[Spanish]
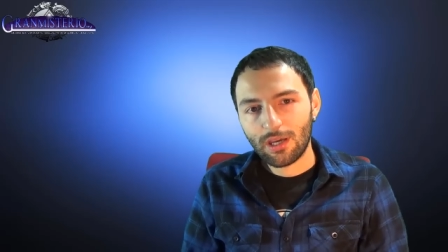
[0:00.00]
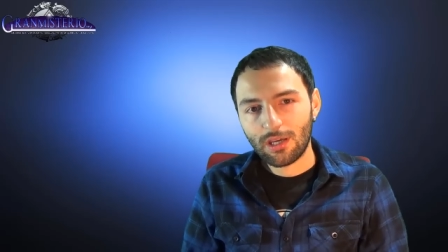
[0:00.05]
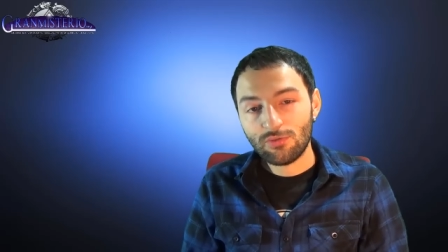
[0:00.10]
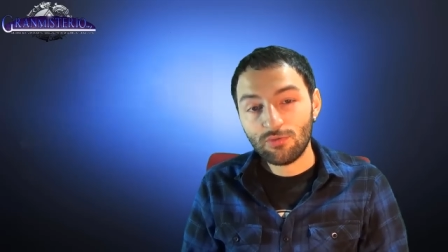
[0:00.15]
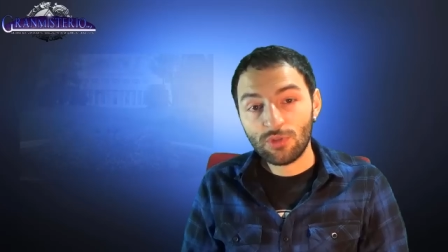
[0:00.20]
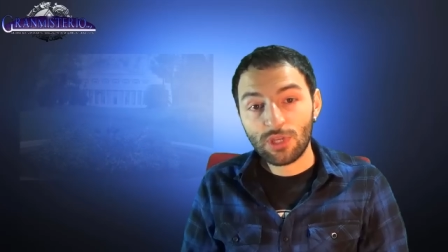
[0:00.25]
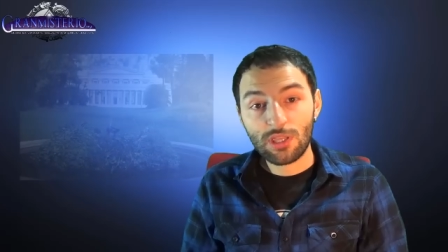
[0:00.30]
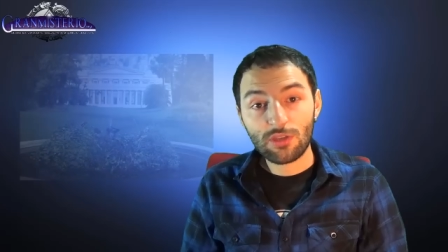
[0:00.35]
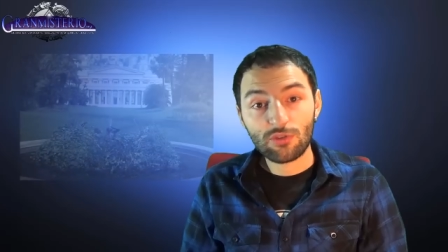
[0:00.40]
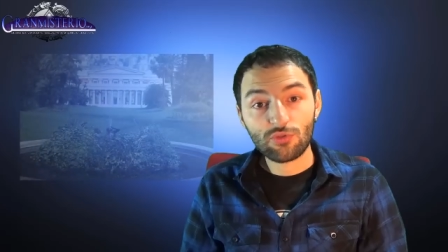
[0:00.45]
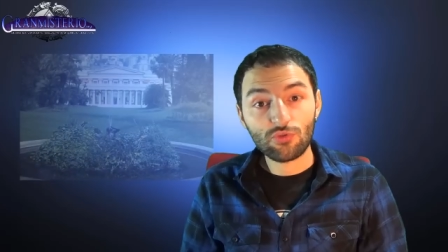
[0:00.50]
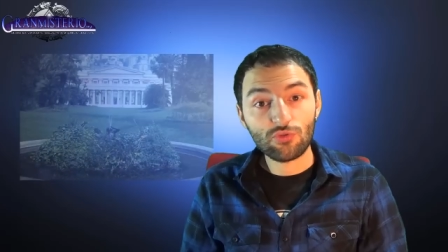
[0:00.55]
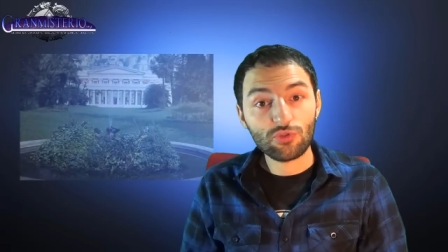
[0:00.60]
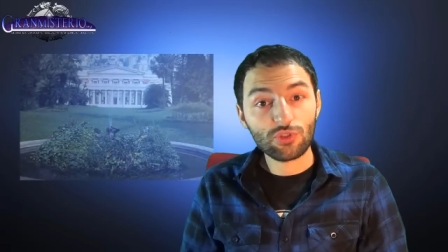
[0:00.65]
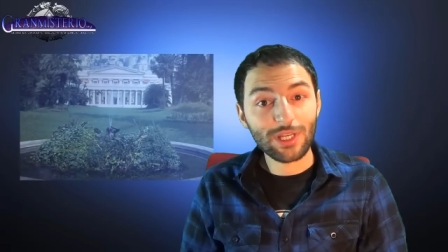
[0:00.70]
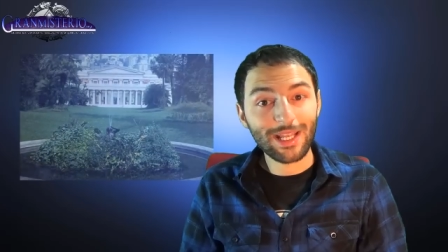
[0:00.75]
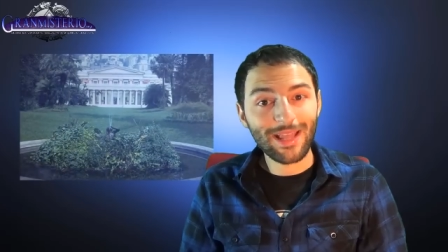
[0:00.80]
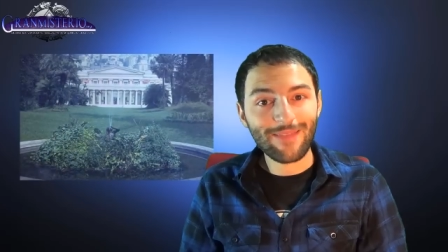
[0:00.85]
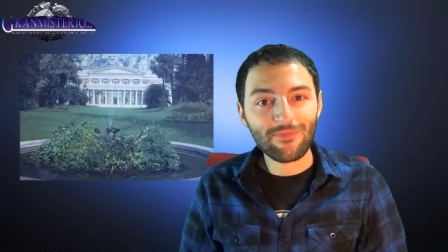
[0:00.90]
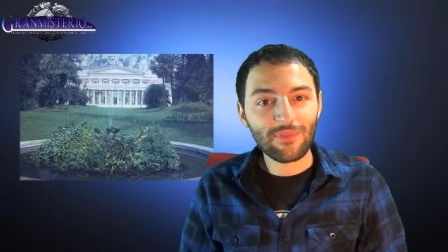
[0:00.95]
en una de
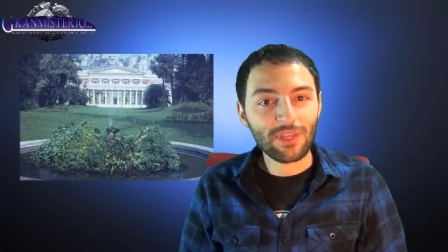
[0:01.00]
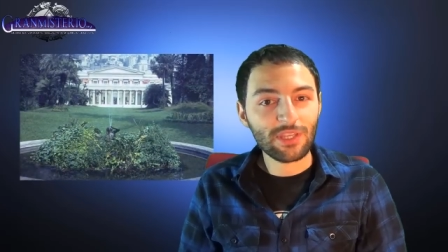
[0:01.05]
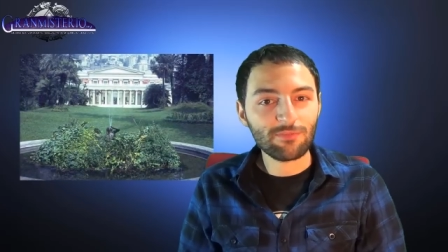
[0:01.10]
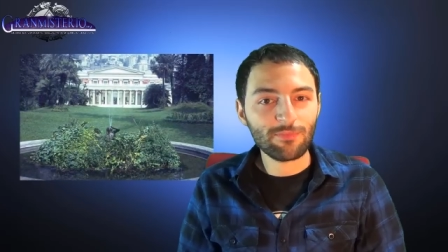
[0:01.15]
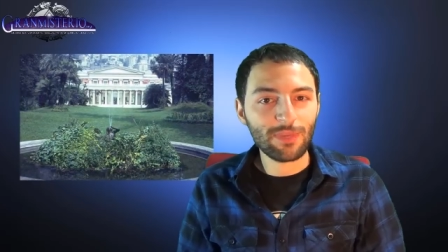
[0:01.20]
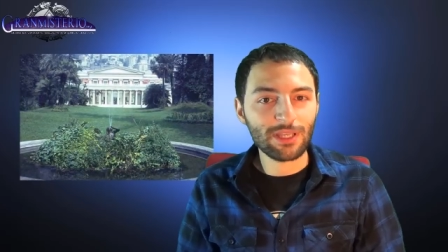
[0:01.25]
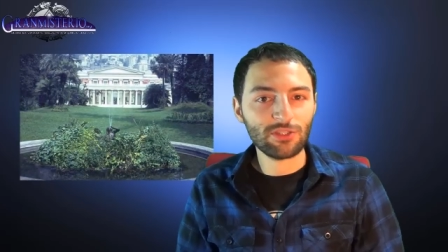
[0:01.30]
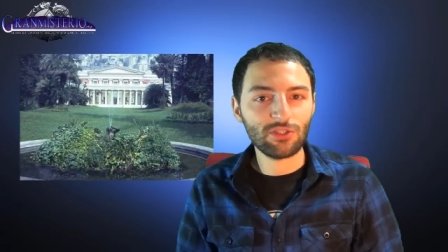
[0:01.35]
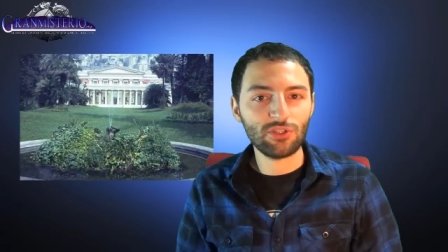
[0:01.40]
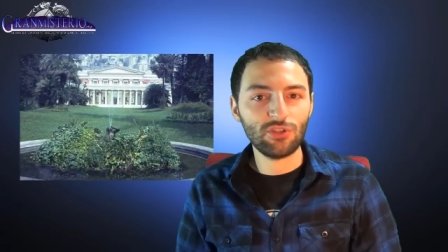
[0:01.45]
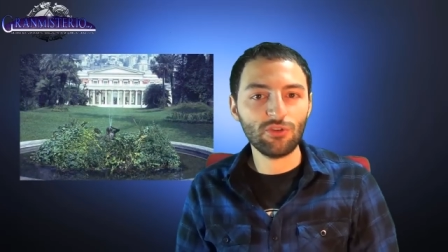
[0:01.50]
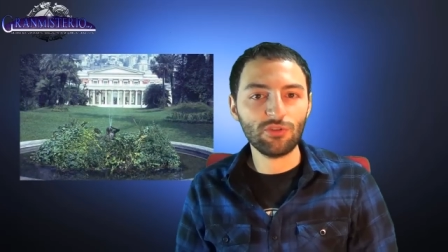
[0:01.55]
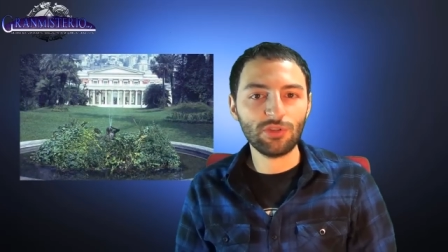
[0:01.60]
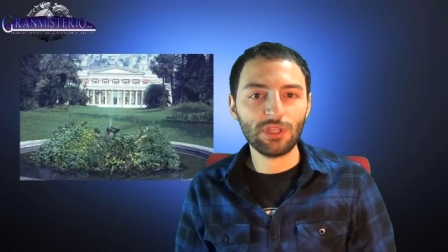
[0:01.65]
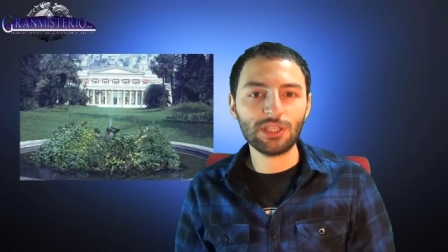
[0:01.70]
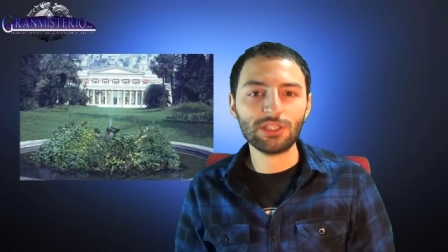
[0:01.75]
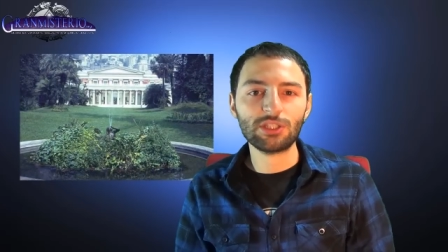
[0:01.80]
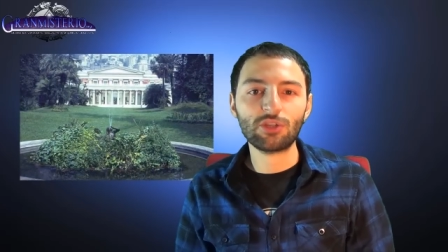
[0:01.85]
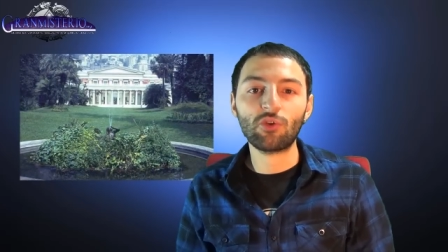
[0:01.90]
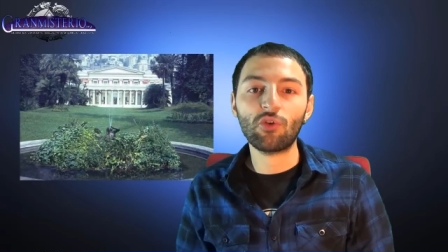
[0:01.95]
sus grandes
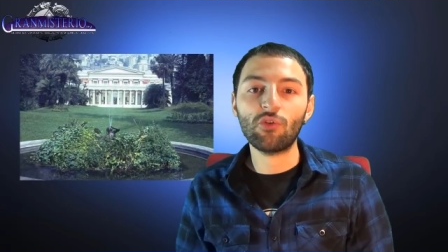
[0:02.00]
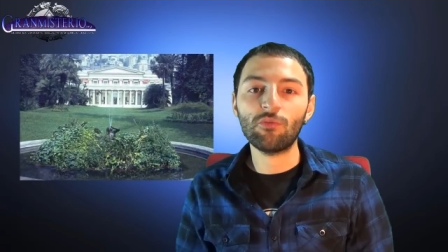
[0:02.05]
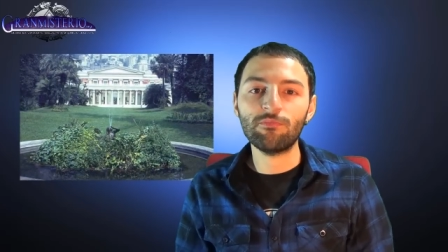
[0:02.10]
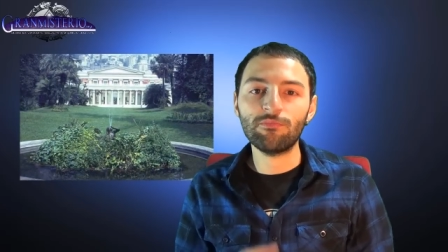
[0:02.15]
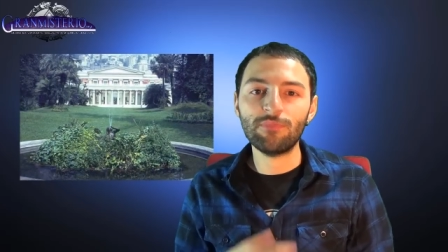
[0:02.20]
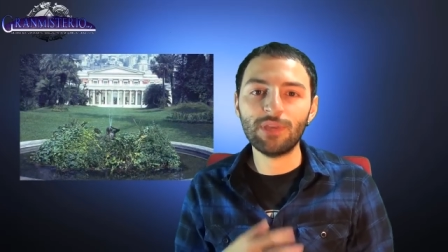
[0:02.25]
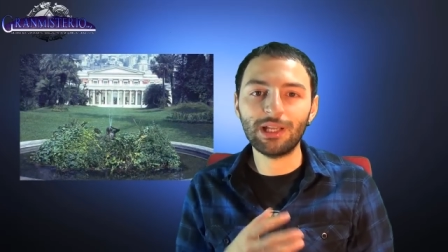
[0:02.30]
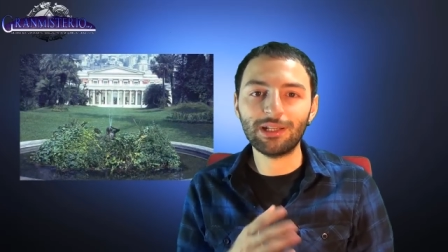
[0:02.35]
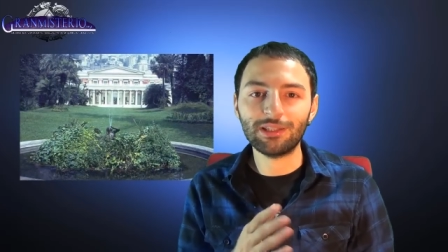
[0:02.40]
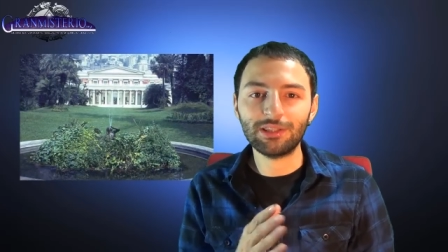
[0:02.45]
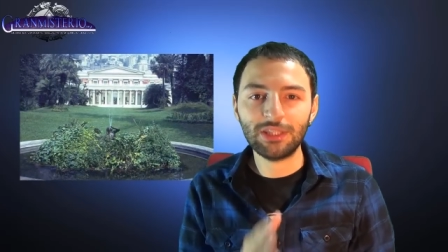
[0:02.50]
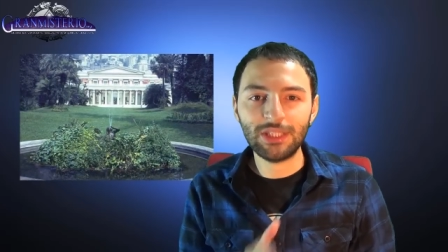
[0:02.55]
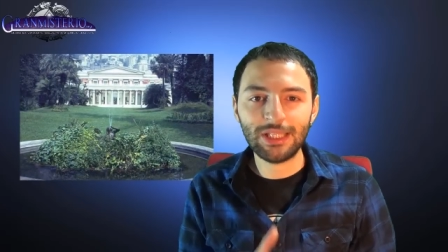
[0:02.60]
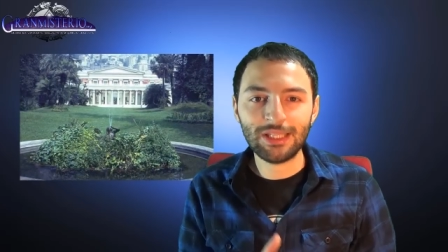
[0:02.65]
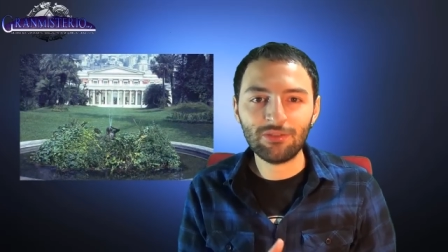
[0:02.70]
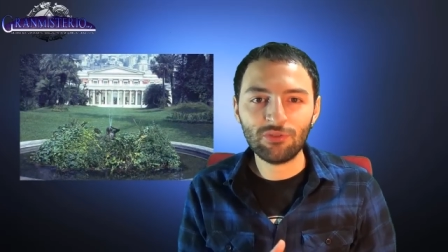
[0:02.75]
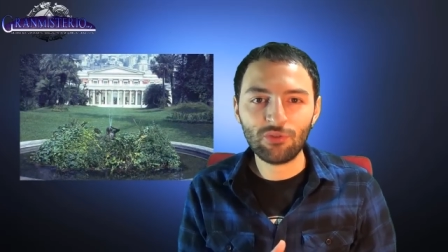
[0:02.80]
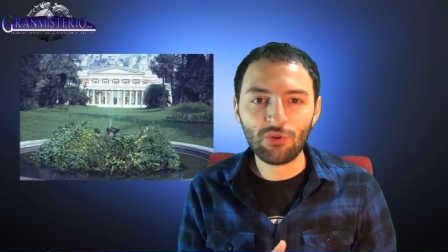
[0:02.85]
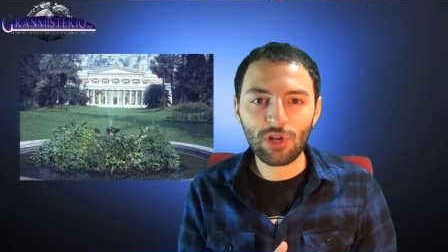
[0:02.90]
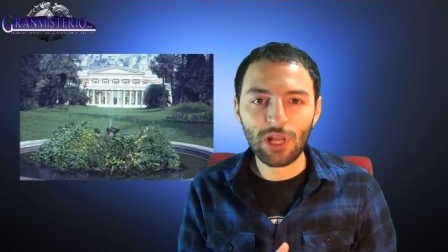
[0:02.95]
mansiones
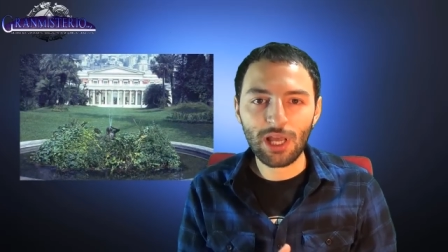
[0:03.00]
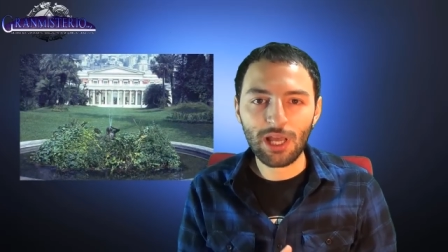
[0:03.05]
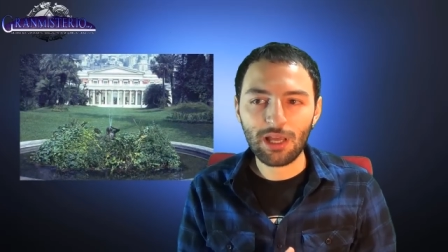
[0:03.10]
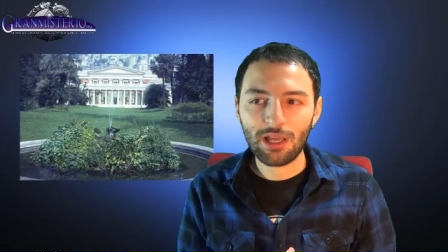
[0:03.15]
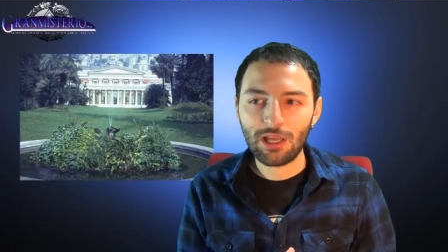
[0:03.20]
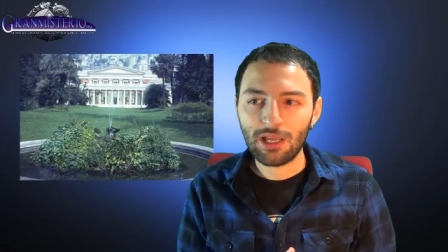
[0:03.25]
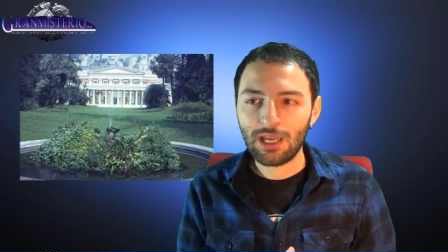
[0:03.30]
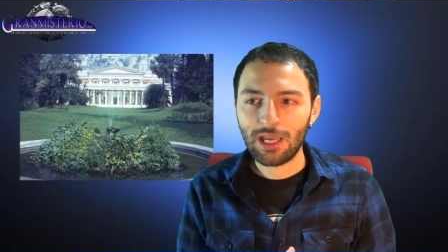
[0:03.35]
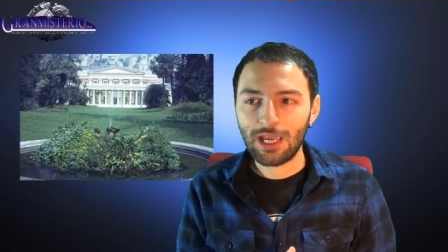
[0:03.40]
convirtiéndola